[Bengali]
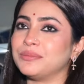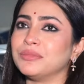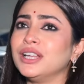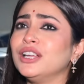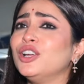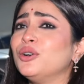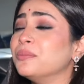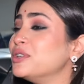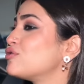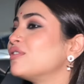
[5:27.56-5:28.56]
টিম
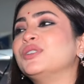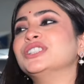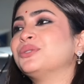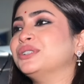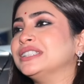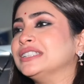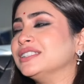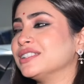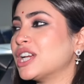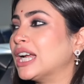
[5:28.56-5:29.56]
ভীষণ মজা করেছি
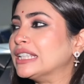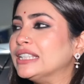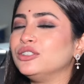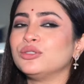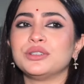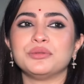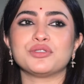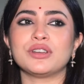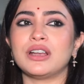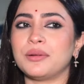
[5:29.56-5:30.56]
সারা দিন ধরে
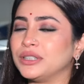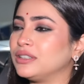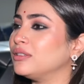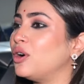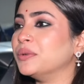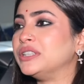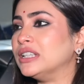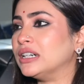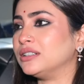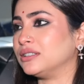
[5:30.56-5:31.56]
ভীষণ আর আমাদের
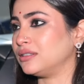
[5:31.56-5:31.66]
অমিতদা